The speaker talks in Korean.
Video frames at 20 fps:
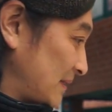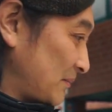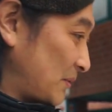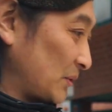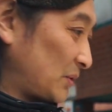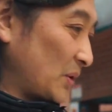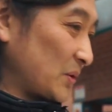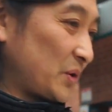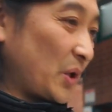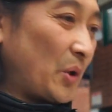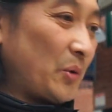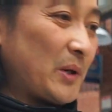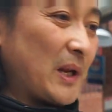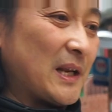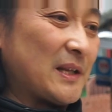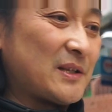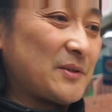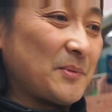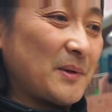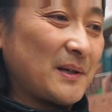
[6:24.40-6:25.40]
보통 서울에
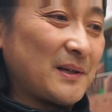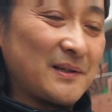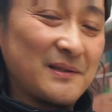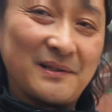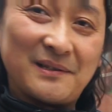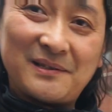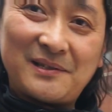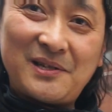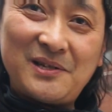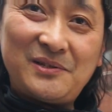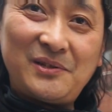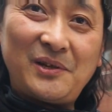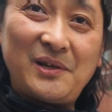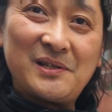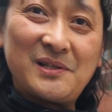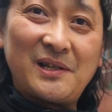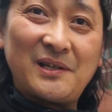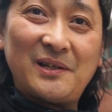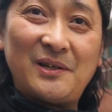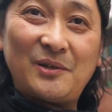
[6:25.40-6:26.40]
있지만은
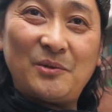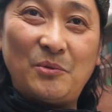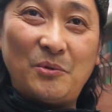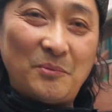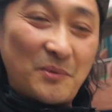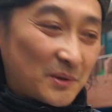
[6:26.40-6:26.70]
신선하지 않아갖고 못